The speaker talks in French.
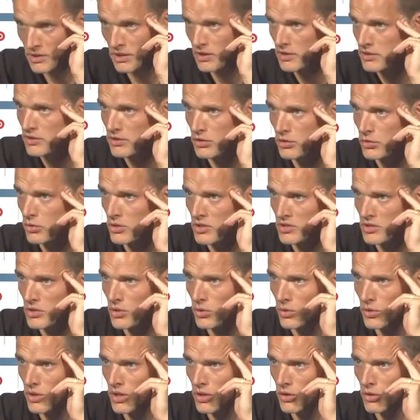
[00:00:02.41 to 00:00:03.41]
que la
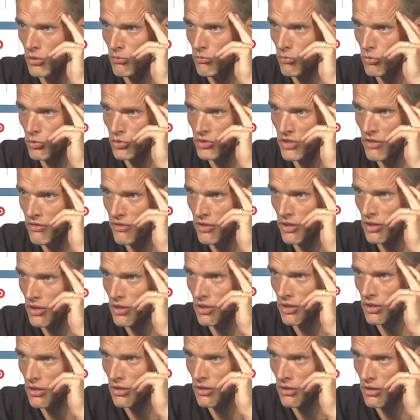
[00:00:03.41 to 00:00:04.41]
situation est comme vous
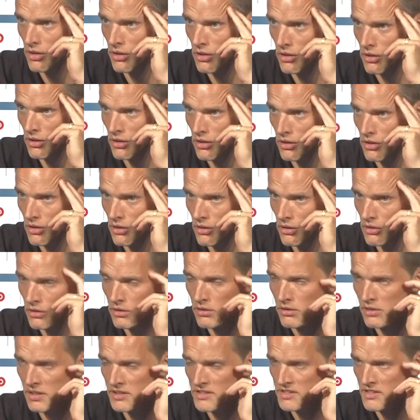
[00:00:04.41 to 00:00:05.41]
avez
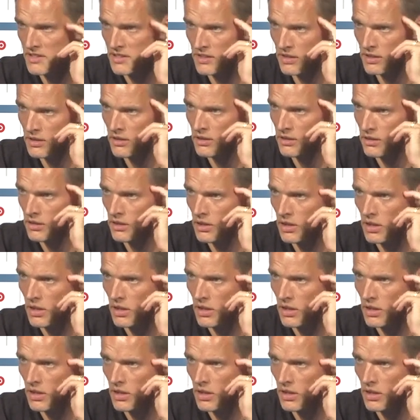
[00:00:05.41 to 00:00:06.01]
décrit.